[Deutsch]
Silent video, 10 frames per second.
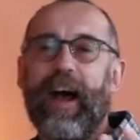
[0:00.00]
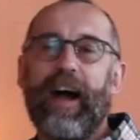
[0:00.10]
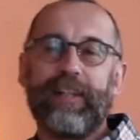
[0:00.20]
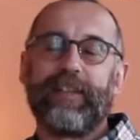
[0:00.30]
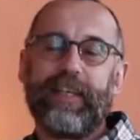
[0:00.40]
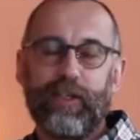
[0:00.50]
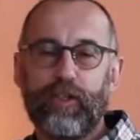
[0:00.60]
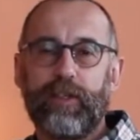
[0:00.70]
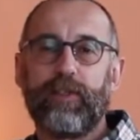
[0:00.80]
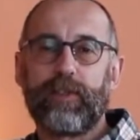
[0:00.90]
Als
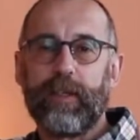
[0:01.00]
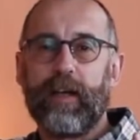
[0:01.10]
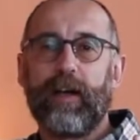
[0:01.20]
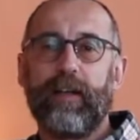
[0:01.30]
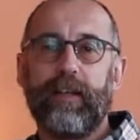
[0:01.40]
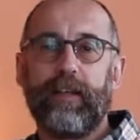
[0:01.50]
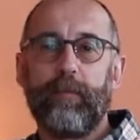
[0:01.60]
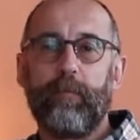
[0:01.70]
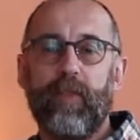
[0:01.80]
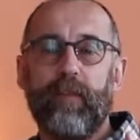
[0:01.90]
erstes, ähm,